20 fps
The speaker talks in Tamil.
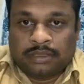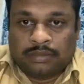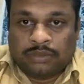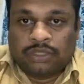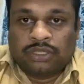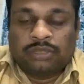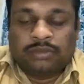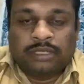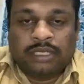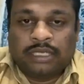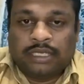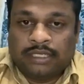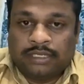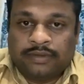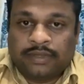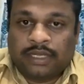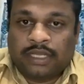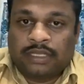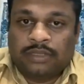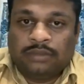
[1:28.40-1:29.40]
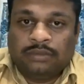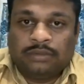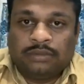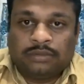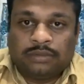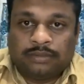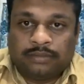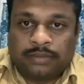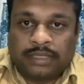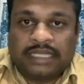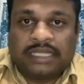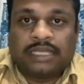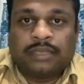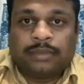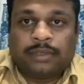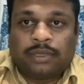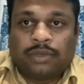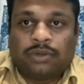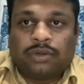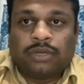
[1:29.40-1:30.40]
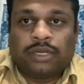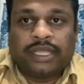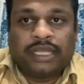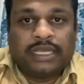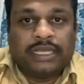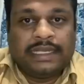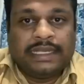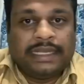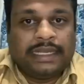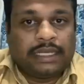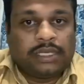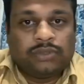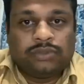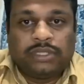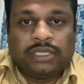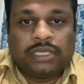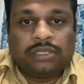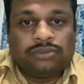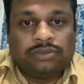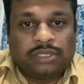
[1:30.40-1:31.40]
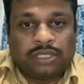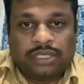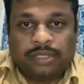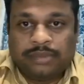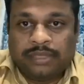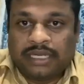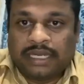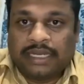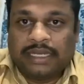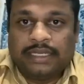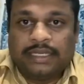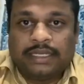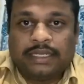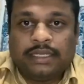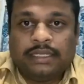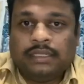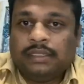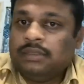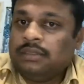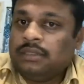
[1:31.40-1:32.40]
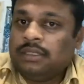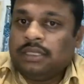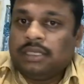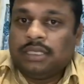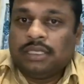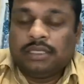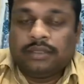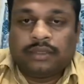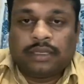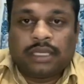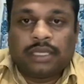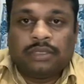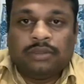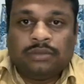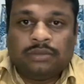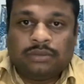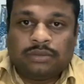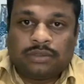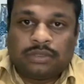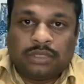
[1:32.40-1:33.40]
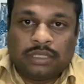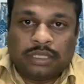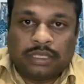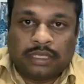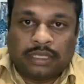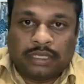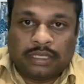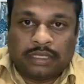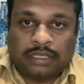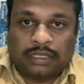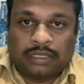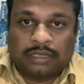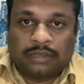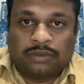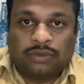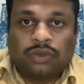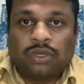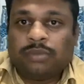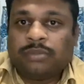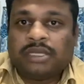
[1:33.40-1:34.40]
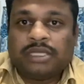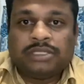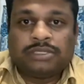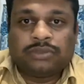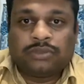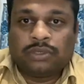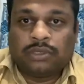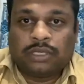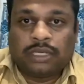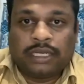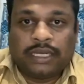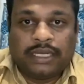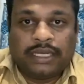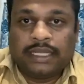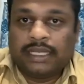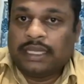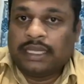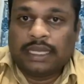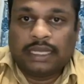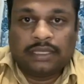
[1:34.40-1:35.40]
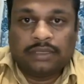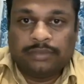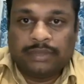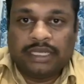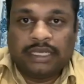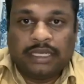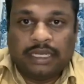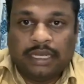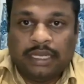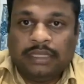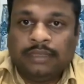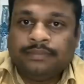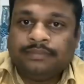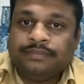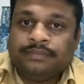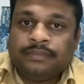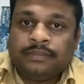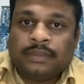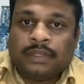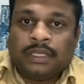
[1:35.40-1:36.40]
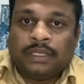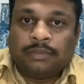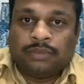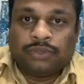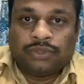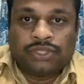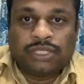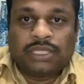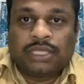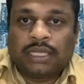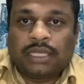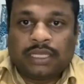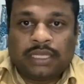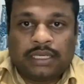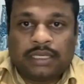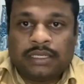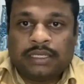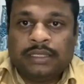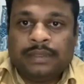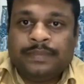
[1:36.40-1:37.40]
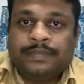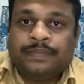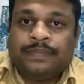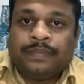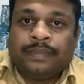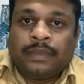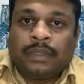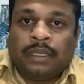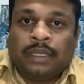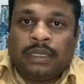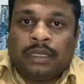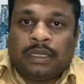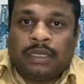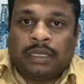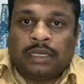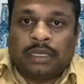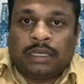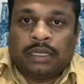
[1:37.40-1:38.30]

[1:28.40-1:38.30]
மொத்தமாக இது வரைக்கும் பாதிக்கப்பட்டவங்களோட எண்ணிக்கை இரநூத்தி அறுபத்தி ரெண்டு பேர் ஆயிருக்கு இது வரைக்கும் குணமடைஞ்சவங்களோட எண்ணிக்கை யாருமே இல்லை பூஜ்ஜியத்தில் தான் இருக்குது